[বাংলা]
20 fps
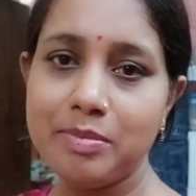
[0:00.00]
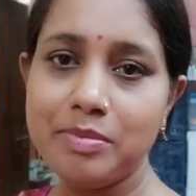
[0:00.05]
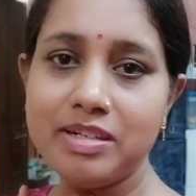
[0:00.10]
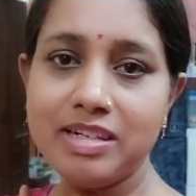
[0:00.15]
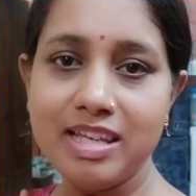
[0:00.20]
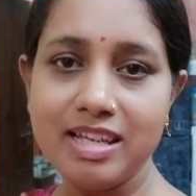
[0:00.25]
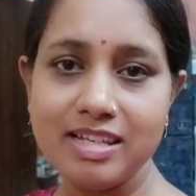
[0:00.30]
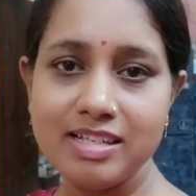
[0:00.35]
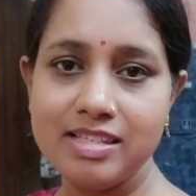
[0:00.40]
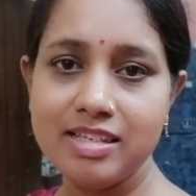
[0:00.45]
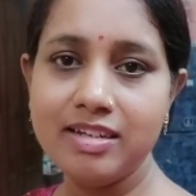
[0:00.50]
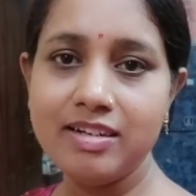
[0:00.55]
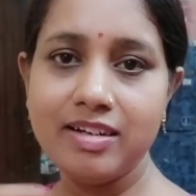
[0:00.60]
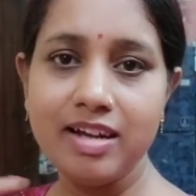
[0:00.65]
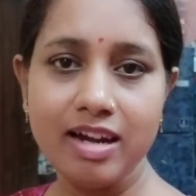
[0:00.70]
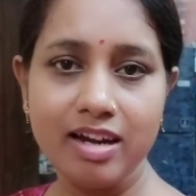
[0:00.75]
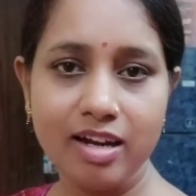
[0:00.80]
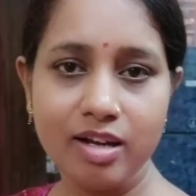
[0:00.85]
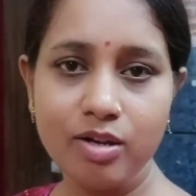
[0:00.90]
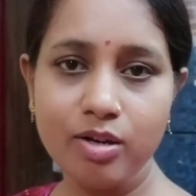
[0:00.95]
যে আমি নেক্সট দিন
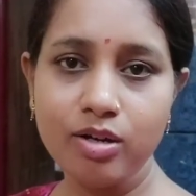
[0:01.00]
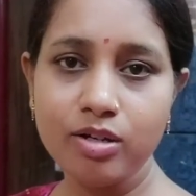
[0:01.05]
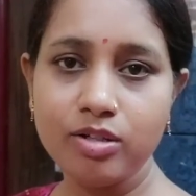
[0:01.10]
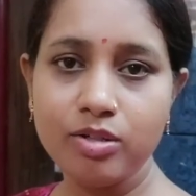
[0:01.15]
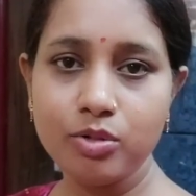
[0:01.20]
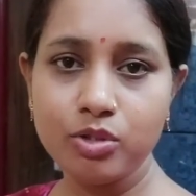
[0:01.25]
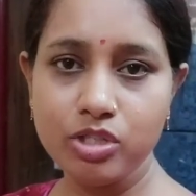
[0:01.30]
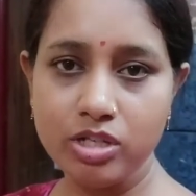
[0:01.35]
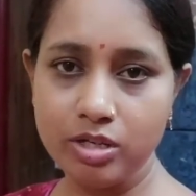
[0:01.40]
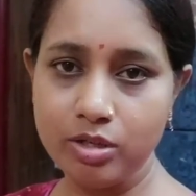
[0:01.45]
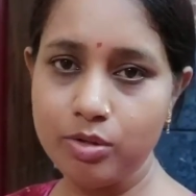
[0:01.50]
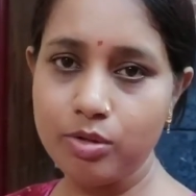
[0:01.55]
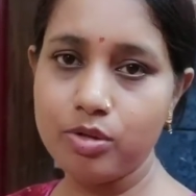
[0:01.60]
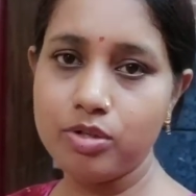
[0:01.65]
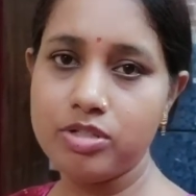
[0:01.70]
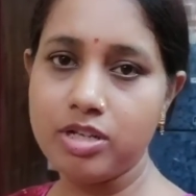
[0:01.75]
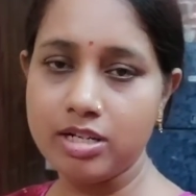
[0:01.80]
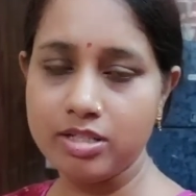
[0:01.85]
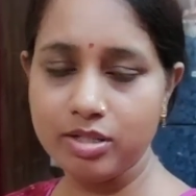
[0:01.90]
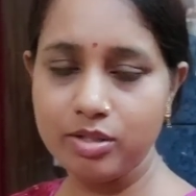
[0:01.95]
রান্নাঘর গোছানোর
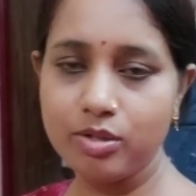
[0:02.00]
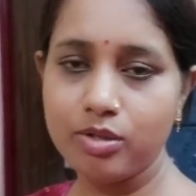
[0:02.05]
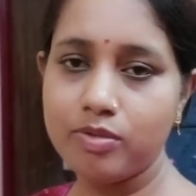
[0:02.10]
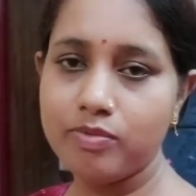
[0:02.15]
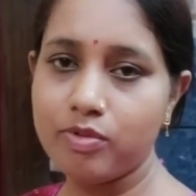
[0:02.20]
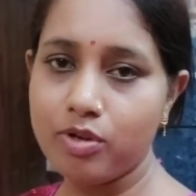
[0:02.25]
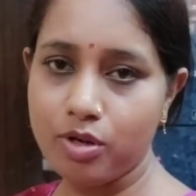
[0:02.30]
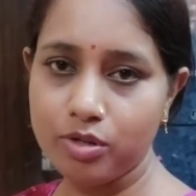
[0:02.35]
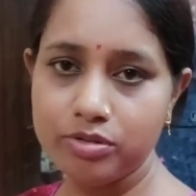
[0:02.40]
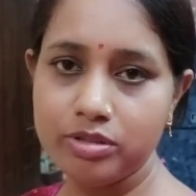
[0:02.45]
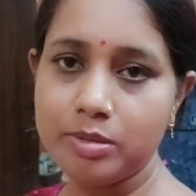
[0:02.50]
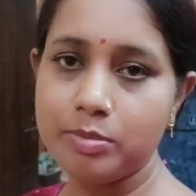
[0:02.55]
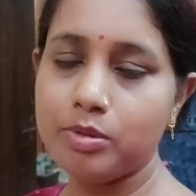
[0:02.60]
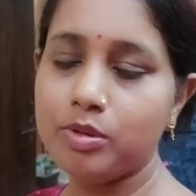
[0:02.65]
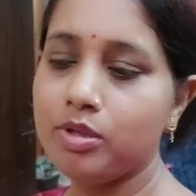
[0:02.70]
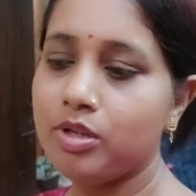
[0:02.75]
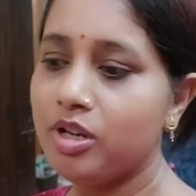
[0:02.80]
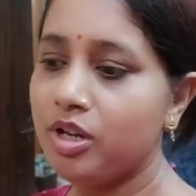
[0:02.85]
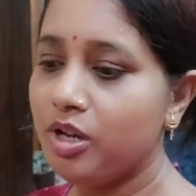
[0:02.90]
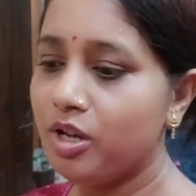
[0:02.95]
সাজানোর ব্লগ দেবো
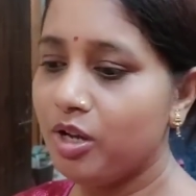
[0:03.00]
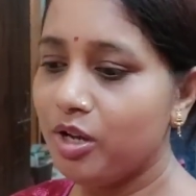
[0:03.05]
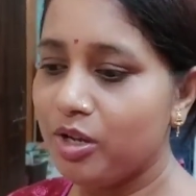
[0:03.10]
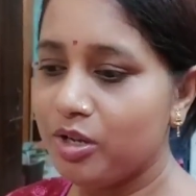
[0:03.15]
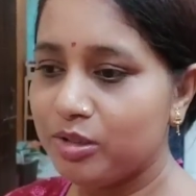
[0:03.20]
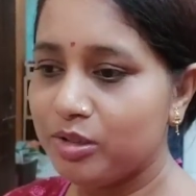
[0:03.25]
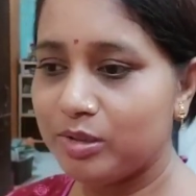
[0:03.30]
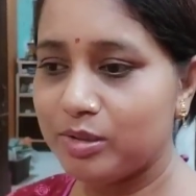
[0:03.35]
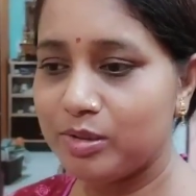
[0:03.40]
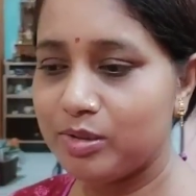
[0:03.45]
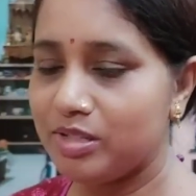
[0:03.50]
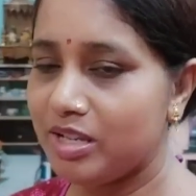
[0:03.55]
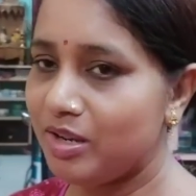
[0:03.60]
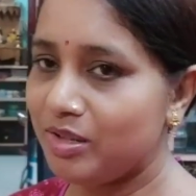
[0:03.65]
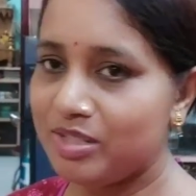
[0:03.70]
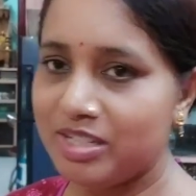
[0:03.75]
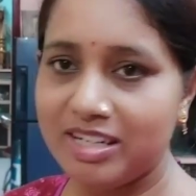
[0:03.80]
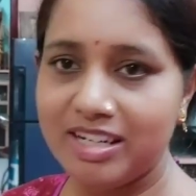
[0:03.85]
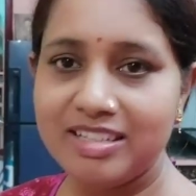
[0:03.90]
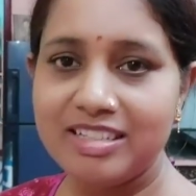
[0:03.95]
তো
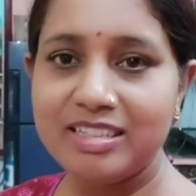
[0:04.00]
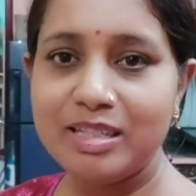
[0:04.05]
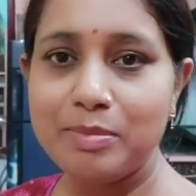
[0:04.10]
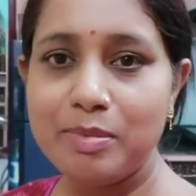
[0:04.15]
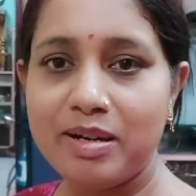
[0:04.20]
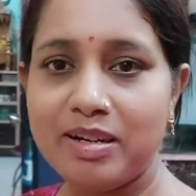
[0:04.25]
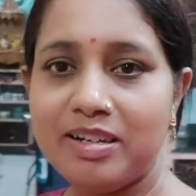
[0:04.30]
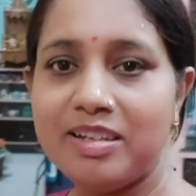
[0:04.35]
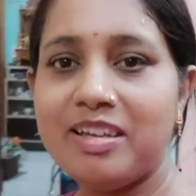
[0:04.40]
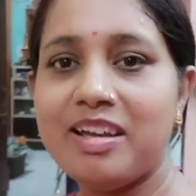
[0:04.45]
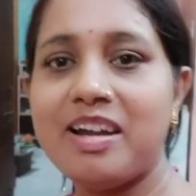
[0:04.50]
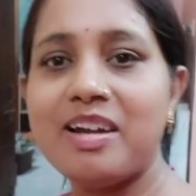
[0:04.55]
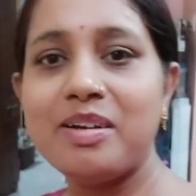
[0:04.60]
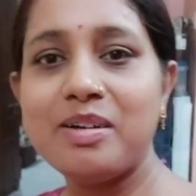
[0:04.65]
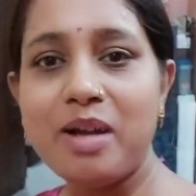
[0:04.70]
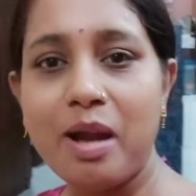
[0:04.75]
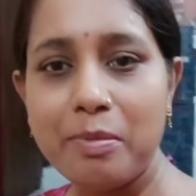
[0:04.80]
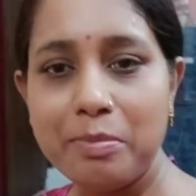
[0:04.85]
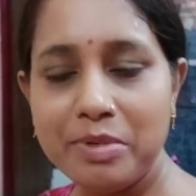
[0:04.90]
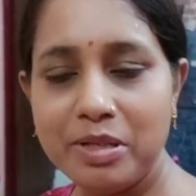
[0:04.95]
যাক সেটা দিতে পারিনি আর
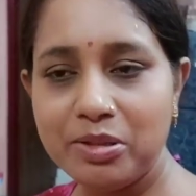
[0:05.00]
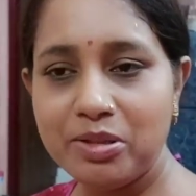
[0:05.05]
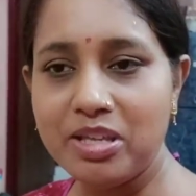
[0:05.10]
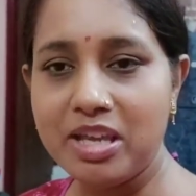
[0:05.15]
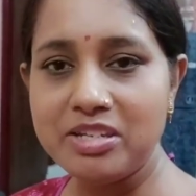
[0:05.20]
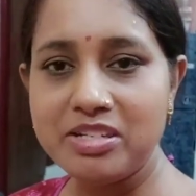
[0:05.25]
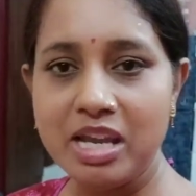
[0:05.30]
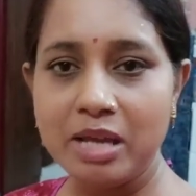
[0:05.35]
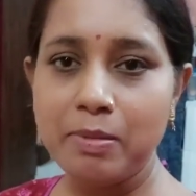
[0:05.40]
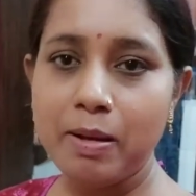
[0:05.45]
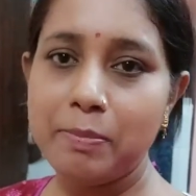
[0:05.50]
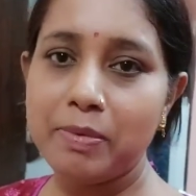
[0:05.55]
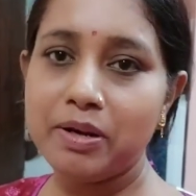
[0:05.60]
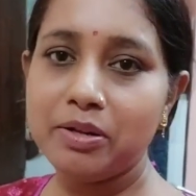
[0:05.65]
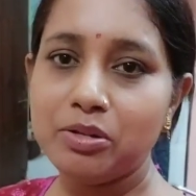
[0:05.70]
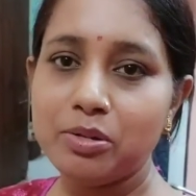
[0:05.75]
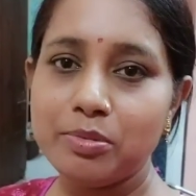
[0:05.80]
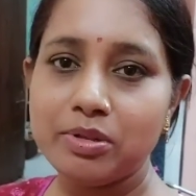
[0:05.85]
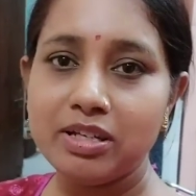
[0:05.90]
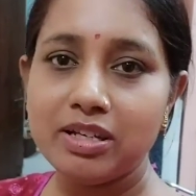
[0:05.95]
আমি সেই
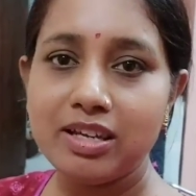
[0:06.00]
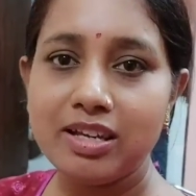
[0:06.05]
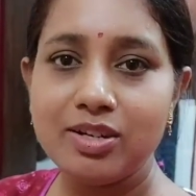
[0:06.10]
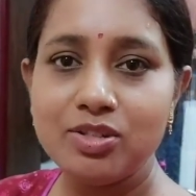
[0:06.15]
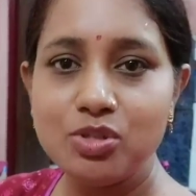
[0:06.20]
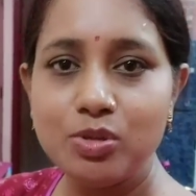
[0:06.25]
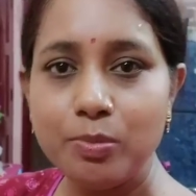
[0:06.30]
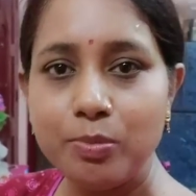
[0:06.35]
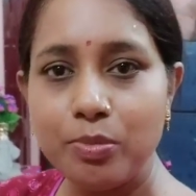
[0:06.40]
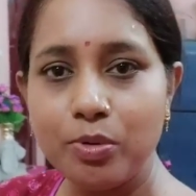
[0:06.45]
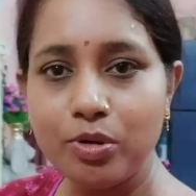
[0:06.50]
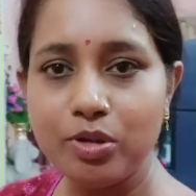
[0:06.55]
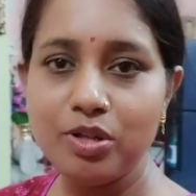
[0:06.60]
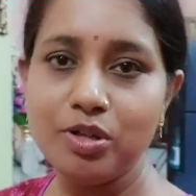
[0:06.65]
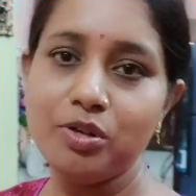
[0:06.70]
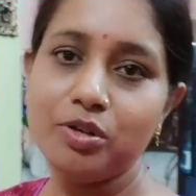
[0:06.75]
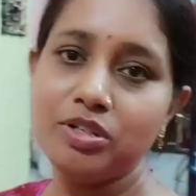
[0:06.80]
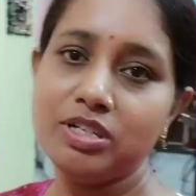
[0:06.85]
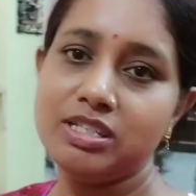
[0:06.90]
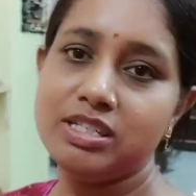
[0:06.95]
ব্যাপারে তোমাদেরকে কিছু
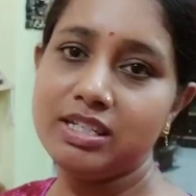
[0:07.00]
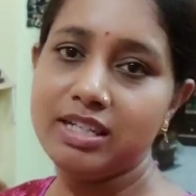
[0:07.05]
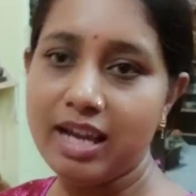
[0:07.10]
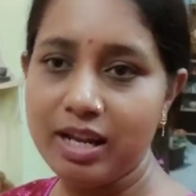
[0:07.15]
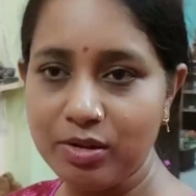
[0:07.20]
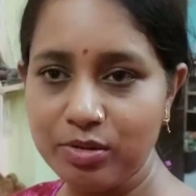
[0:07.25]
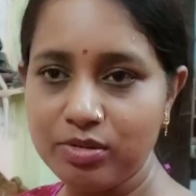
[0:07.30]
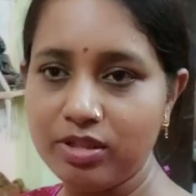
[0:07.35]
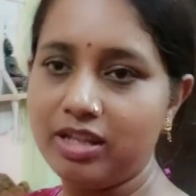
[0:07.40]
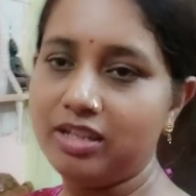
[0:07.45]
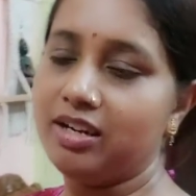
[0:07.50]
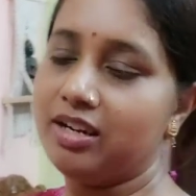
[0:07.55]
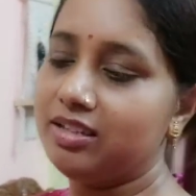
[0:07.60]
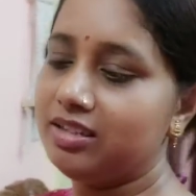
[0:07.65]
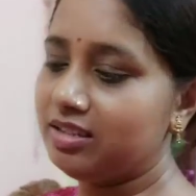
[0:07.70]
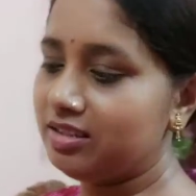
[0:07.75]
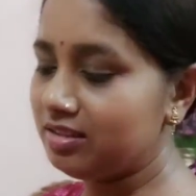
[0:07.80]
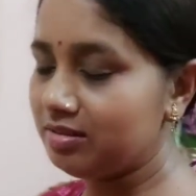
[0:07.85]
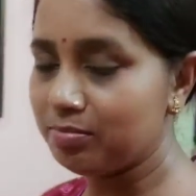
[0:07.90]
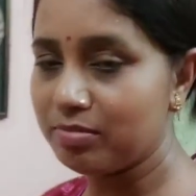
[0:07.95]
বলিও নি যে কেন দেই না
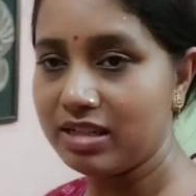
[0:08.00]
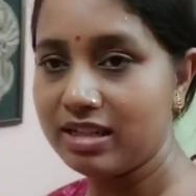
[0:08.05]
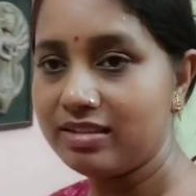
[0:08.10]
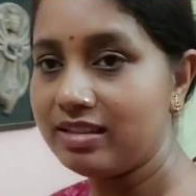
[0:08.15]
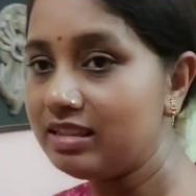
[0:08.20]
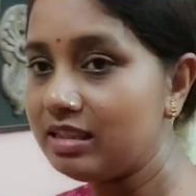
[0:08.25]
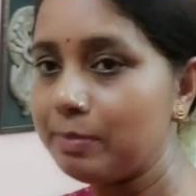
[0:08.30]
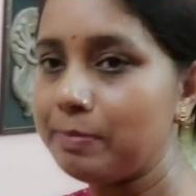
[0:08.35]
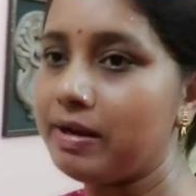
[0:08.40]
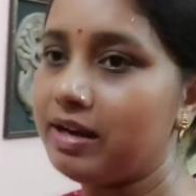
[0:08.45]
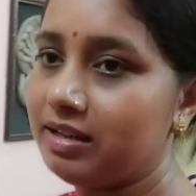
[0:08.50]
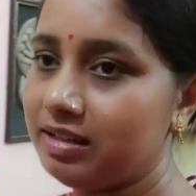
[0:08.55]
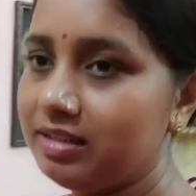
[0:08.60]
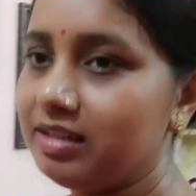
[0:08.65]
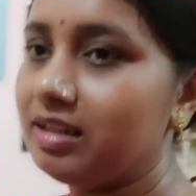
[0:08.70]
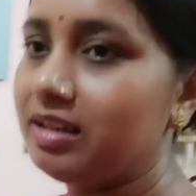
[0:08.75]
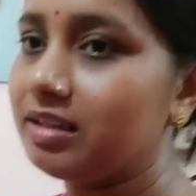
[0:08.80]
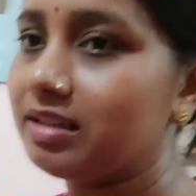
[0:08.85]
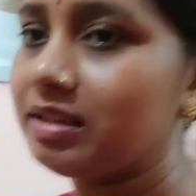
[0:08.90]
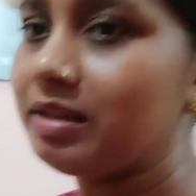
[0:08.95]
মানে দিতে
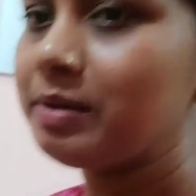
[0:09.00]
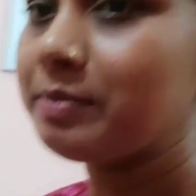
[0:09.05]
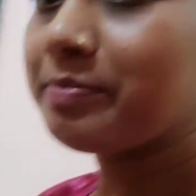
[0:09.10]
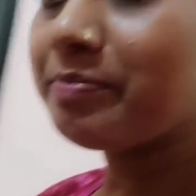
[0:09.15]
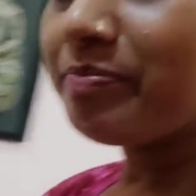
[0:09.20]
পারিনি আর কি